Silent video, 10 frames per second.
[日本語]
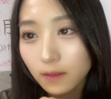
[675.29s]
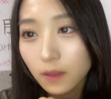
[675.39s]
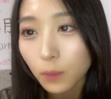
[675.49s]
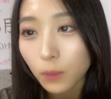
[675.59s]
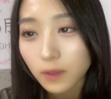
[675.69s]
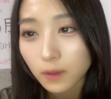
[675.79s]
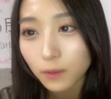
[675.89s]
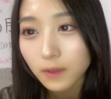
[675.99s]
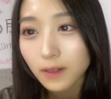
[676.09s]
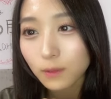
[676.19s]
でもな
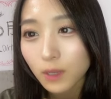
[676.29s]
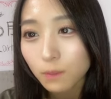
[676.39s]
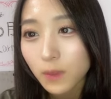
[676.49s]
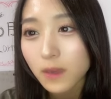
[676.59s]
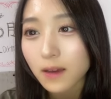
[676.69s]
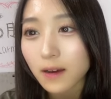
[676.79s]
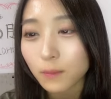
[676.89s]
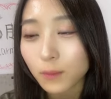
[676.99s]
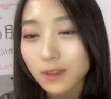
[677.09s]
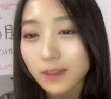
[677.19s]
この中の1匹
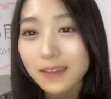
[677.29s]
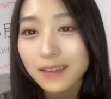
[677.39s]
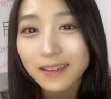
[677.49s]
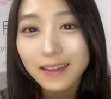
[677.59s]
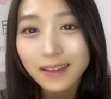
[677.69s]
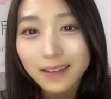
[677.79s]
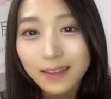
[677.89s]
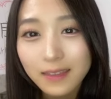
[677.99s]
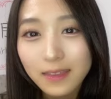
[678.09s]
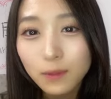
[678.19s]
がもし
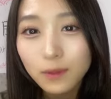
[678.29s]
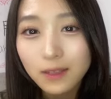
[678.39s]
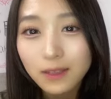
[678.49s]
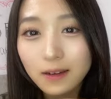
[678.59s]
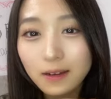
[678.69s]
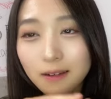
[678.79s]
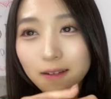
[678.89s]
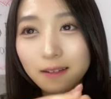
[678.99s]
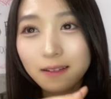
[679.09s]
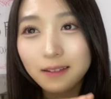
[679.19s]
自分たち
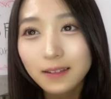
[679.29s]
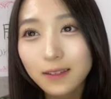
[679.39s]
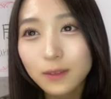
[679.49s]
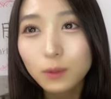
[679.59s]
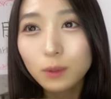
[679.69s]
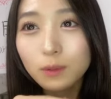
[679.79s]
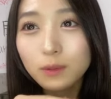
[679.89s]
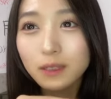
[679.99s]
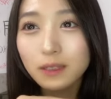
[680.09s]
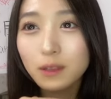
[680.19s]
が動
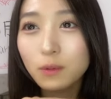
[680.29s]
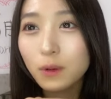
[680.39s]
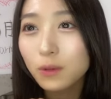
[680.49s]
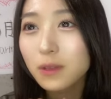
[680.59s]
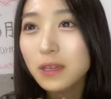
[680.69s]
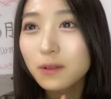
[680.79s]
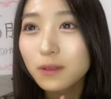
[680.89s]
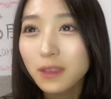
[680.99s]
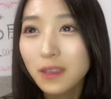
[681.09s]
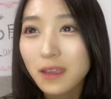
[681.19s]
物園っていう場所にいるっ
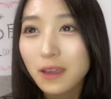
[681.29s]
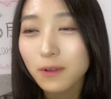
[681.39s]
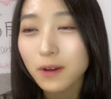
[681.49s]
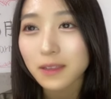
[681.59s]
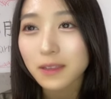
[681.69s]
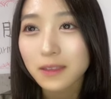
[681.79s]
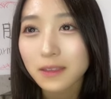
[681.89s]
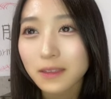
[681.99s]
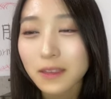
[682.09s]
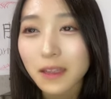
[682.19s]
て分かっ
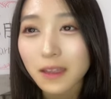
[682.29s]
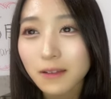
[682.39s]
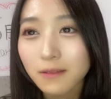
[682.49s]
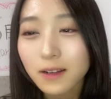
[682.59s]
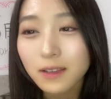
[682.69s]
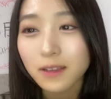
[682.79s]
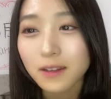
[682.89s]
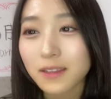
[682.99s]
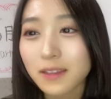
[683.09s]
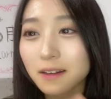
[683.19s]
てって分かった
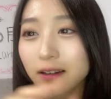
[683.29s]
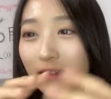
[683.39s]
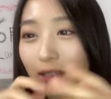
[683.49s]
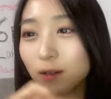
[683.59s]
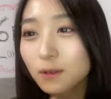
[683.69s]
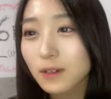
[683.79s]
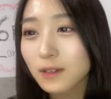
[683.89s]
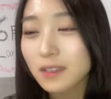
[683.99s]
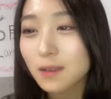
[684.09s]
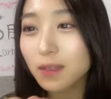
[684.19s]
りしたら猿の
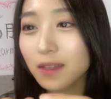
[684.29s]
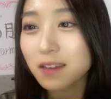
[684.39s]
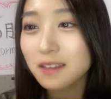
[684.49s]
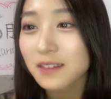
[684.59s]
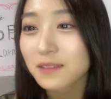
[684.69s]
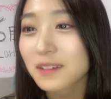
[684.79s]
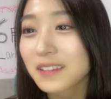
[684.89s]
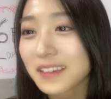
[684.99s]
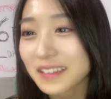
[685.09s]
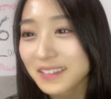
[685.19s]
惑星みたいになるのか
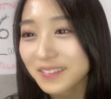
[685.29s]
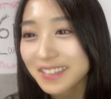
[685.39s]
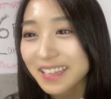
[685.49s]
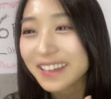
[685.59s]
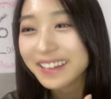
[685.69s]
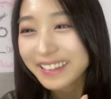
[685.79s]
なと思った